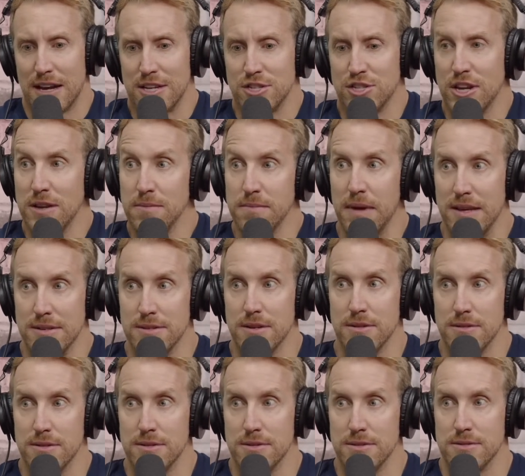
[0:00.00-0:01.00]
Acheter une
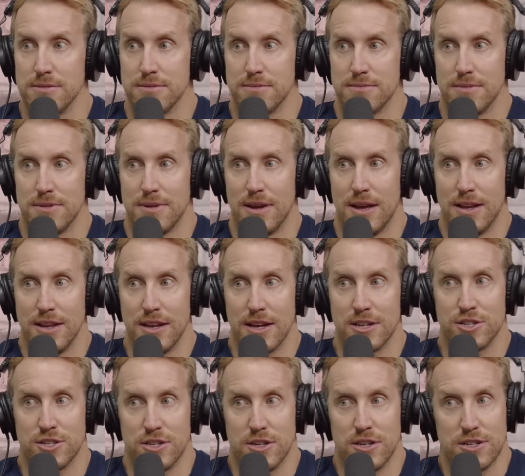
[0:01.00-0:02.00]
maison, là, aller
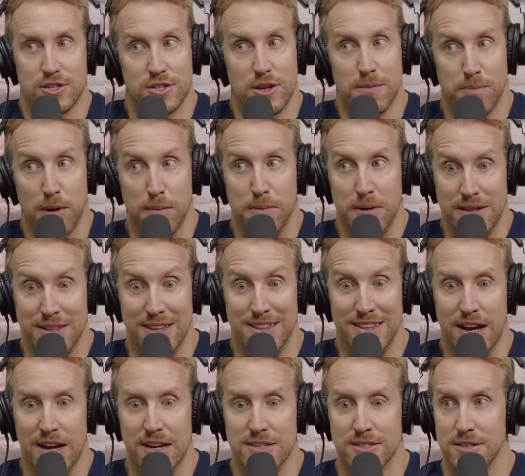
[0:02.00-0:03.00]
acheter une propriété
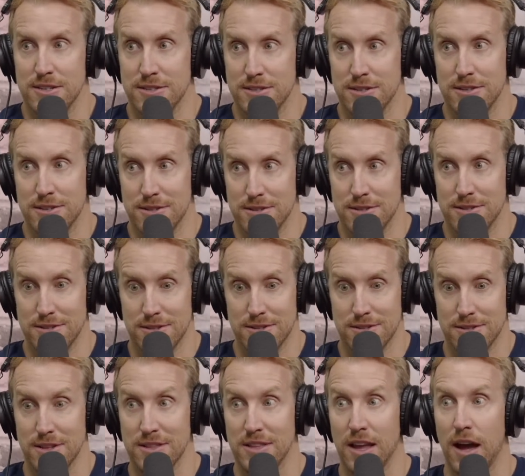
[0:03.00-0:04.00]
dans cet
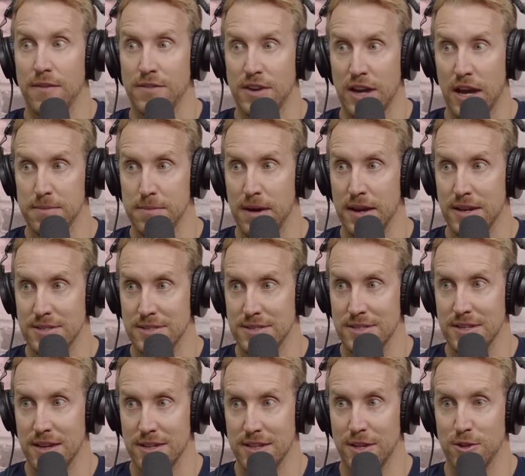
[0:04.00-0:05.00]
environnement
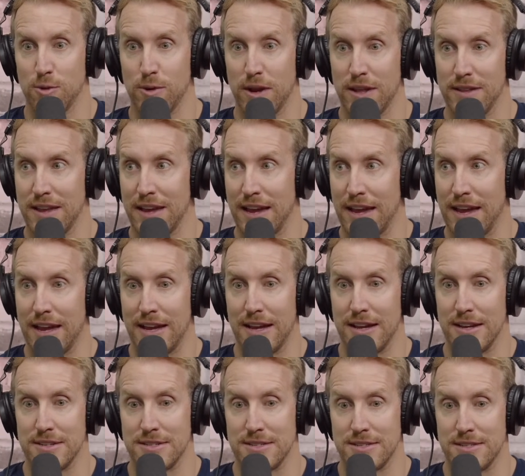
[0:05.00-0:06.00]
ici, à des taux d'intérêt
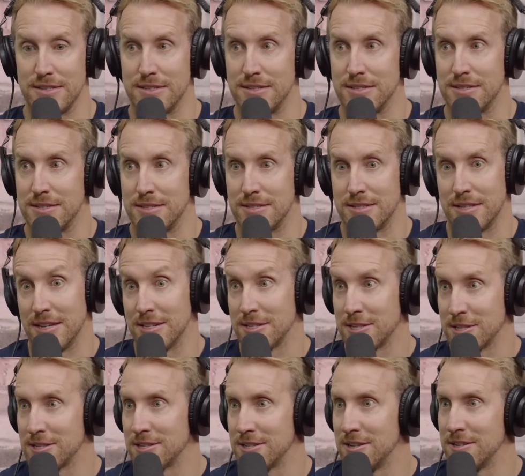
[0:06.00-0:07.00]
à
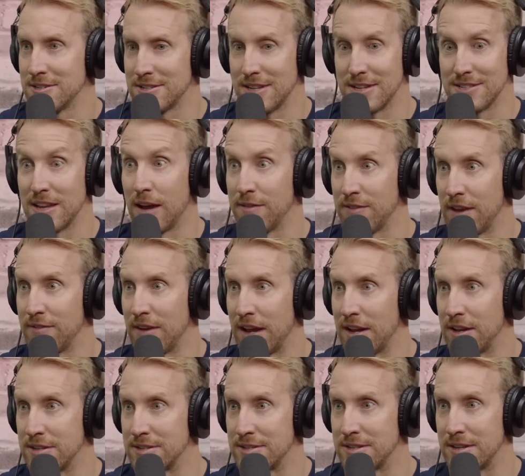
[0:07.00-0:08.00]
6. Là, ça s'en vient vers
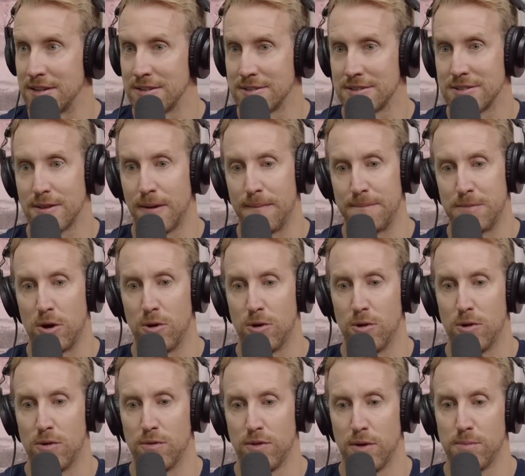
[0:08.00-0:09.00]
le 6.
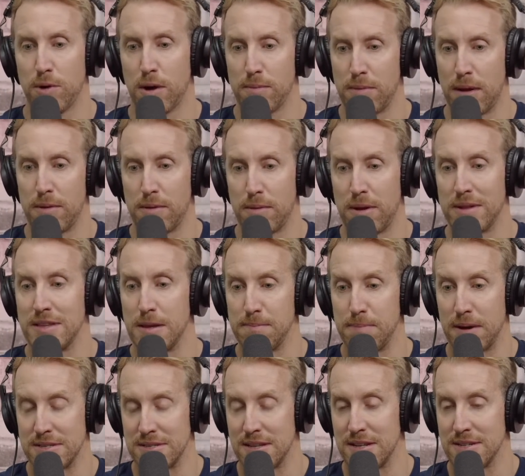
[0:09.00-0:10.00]
On va probablement
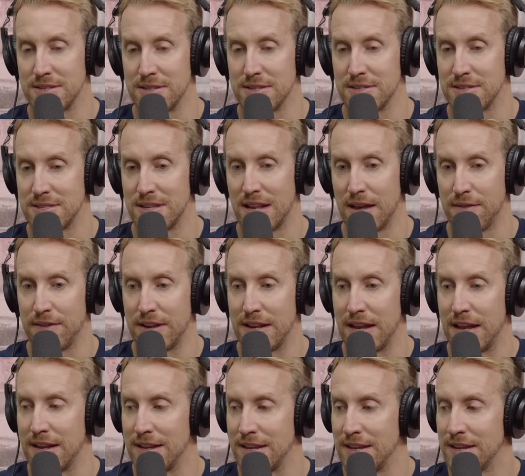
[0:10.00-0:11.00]
dépasser le 6 d'ici la fin de
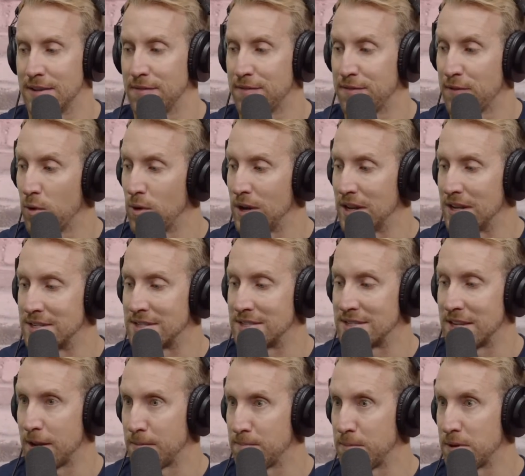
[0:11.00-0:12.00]
l'année, frôler le
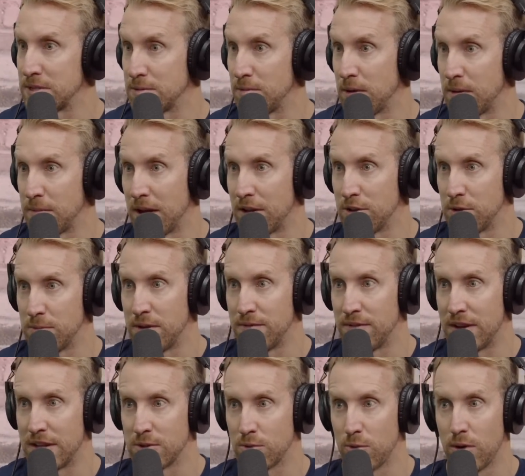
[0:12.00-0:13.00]
7 possiblement en
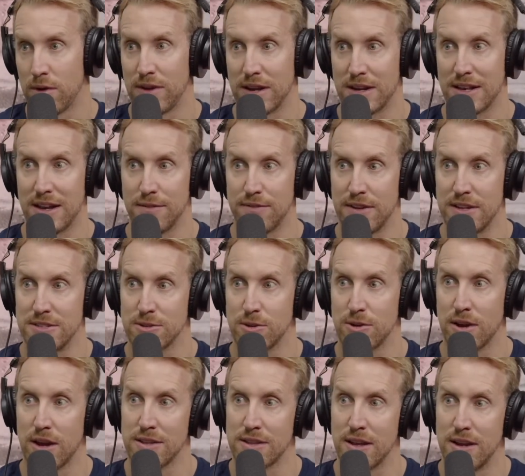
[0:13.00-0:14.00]
2023 avant que l'inflation
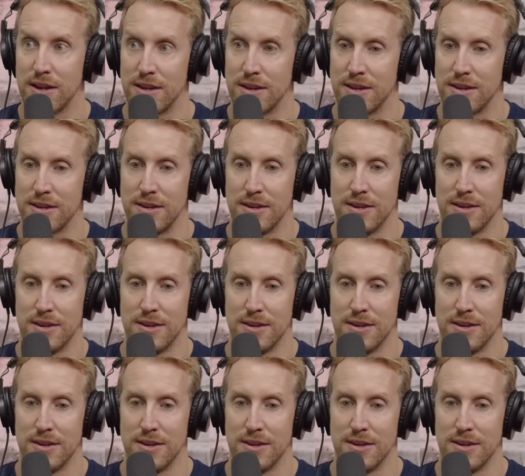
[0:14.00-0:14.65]
rentre en ligne.